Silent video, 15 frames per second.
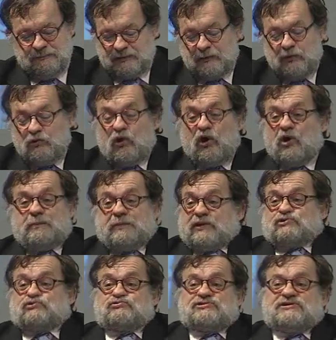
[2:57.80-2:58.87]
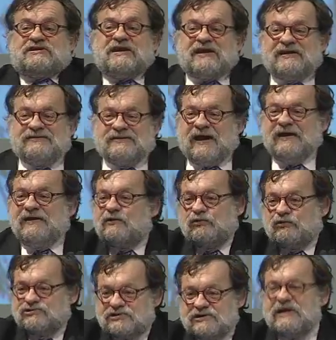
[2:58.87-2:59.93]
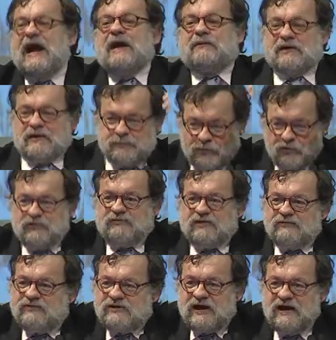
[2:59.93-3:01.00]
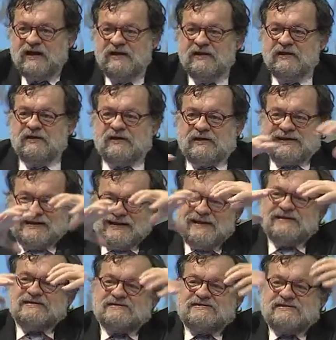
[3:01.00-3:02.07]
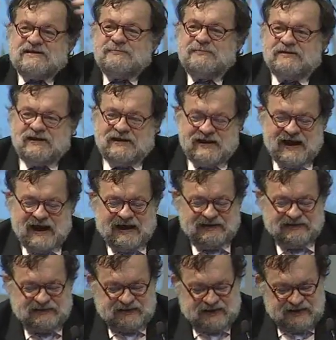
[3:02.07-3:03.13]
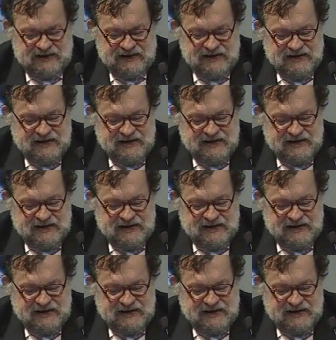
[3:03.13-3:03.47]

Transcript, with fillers: in primo luogo per sussidiarietà i corsi di laurea e poi via via l'insieme delle altre